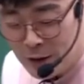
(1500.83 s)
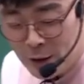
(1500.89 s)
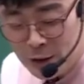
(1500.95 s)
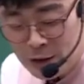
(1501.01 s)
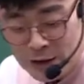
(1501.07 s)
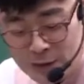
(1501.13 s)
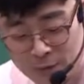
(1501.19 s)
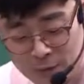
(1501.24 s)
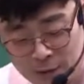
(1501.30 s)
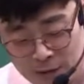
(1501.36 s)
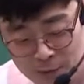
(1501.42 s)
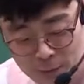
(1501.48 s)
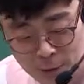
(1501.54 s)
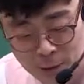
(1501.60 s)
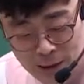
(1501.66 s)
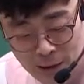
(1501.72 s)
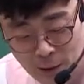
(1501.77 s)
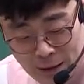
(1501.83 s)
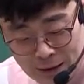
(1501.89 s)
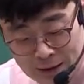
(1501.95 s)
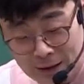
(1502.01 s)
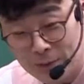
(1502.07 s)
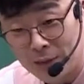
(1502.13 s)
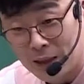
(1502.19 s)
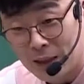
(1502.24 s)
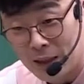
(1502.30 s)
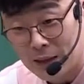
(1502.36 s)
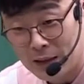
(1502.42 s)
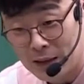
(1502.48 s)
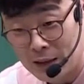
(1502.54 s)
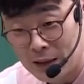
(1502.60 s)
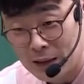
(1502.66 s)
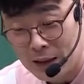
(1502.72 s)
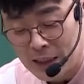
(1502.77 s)
이런 지문이 뭐 나와 있습니다.
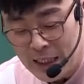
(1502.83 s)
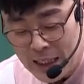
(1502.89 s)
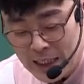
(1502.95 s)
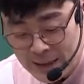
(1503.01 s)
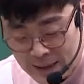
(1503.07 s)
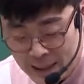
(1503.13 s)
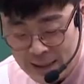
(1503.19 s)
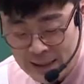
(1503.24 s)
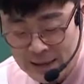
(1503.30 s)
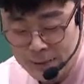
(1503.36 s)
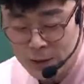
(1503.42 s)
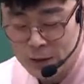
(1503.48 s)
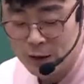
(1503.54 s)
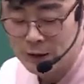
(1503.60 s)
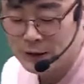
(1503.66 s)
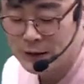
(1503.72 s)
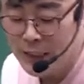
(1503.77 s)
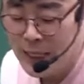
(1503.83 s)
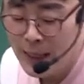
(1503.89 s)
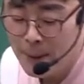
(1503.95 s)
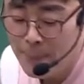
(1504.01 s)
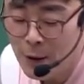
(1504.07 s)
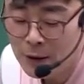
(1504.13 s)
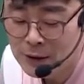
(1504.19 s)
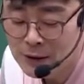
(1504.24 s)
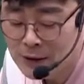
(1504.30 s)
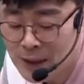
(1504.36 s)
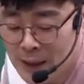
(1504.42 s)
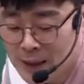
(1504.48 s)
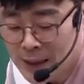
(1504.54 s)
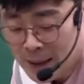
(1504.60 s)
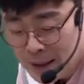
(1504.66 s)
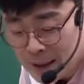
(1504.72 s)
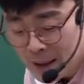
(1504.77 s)
알았지? 자, 이제부터 세 번째
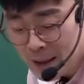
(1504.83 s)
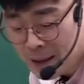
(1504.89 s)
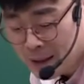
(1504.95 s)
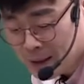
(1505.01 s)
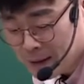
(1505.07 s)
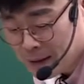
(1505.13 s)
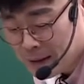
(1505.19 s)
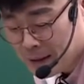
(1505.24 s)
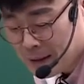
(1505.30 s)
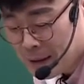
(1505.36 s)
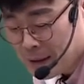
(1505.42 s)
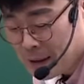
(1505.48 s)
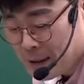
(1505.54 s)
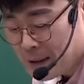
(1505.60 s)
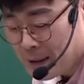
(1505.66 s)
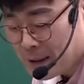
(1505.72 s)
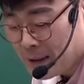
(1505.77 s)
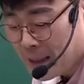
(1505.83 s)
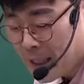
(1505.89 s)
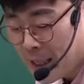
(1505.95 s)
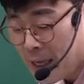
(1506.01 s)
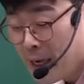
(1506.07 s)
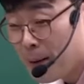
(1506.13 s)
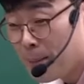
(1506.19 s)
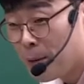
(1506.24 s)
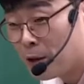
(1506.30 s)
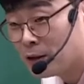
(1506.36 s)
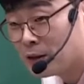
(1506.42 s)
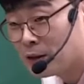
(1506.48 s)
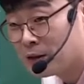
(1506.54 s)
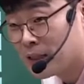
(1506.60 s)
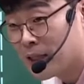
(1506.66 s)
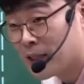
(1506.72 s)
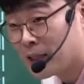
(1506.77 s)
단락, 네
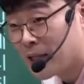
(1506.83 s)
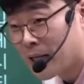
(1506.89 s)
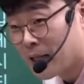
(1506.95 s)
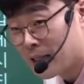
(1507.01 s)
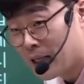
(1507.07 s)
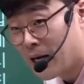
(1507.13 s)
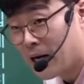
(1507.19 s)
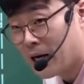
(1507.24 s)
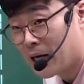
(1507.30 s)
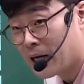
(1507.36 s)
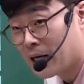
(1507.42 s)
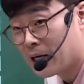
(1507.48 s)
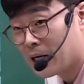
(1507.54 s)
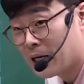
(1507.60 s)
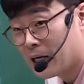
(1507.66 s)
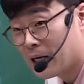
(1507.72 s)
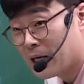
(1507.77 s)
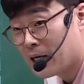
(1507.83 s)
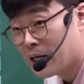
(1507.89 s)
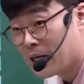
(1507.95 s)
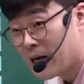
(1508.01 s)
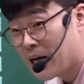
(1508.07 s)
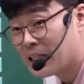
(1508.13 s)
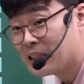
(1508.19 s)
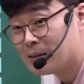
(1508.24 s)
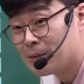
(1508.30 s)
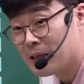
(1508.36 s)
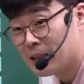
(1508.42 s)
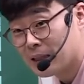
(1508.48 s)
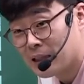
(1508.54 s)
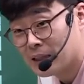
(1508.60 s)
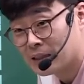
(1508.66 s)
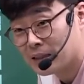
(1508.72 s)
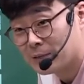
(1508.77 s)
번째 단락까지만
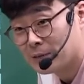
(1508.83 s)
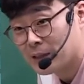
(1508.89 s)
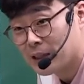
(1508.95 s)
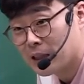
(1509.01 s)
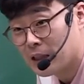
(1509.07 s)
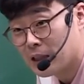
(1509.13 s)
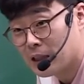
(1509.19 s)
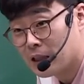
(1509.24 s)
읽겠습니다.